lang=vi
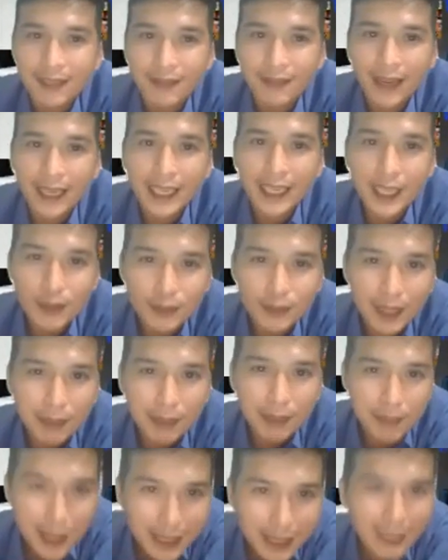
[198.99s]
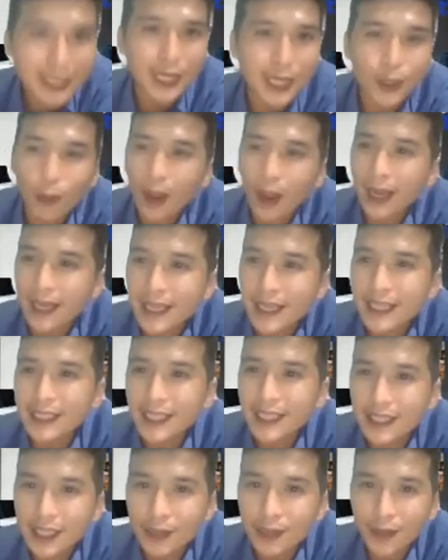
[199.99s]
và khi chúng ta biết cái cách quản lý
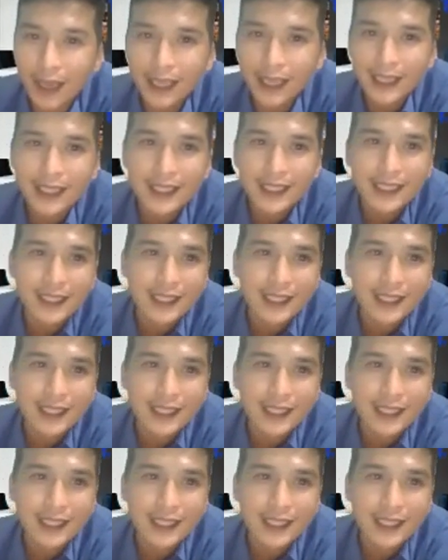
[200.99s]
cái chi tiêu này